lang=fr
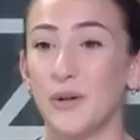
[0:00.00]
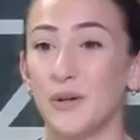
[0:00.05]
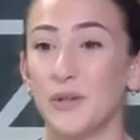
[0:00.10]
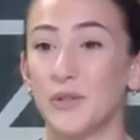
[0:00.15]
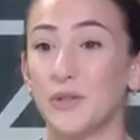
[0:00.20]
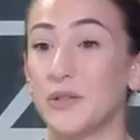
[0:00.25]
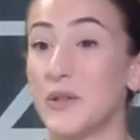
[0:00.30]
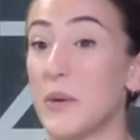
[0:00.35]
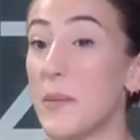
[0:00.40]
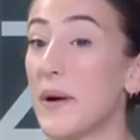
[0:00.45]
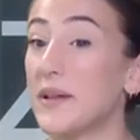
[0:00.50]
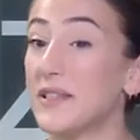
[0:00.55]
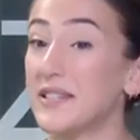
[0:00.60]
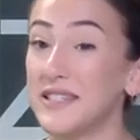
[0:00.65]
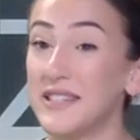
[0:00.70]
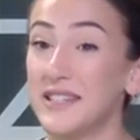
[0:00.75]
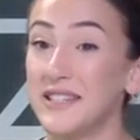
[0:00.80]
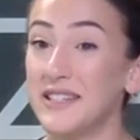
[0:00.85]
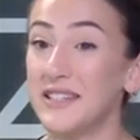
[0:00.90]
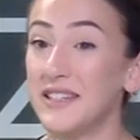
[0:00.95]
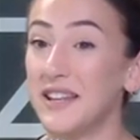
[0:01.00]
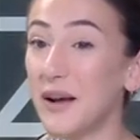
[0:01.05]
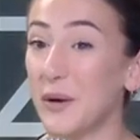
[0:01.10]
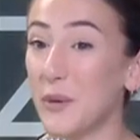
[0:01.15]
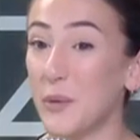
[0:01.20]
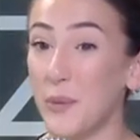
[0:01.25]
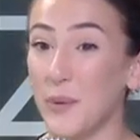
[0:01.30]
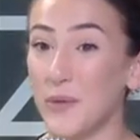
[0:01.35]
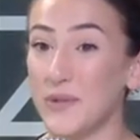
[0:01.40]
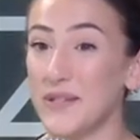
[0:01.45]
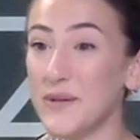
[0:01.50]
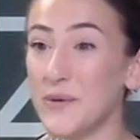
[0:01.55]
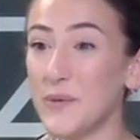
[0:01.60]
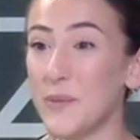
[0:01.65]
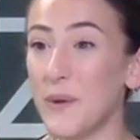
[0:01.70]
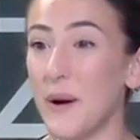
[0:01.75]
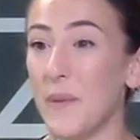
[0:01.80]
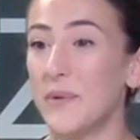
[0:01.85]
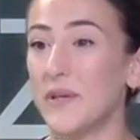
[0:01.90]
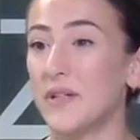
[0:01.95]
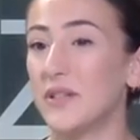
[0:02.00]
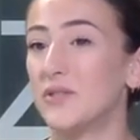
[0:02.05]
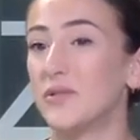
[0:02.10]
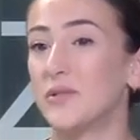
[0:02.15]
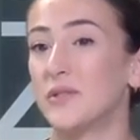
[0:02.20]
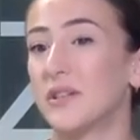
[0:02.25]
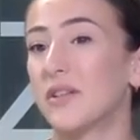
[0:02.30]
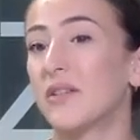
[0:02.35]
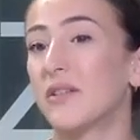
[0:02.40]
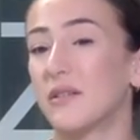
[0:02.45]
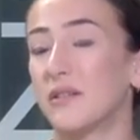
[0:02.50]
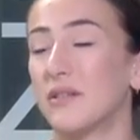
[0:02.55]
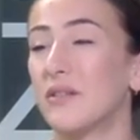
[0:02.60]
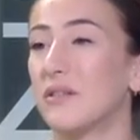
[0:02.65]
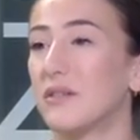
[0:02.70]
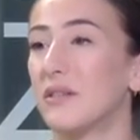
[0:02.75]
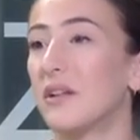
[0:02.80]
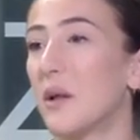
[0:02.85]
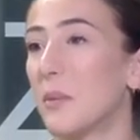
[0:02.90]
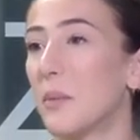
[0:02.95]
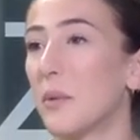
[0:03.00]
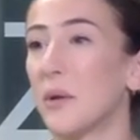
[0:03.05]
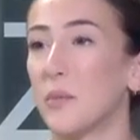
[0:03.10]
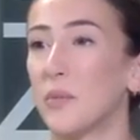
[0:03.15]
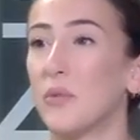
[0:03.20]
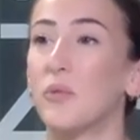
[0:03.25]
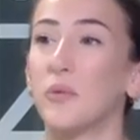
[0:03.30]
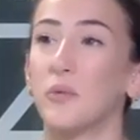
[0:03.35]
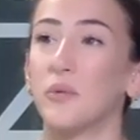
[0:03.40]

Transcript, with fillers: Je sais pas s'il a commencé ou pas, mais je sais qu'il aimerait beaucoup.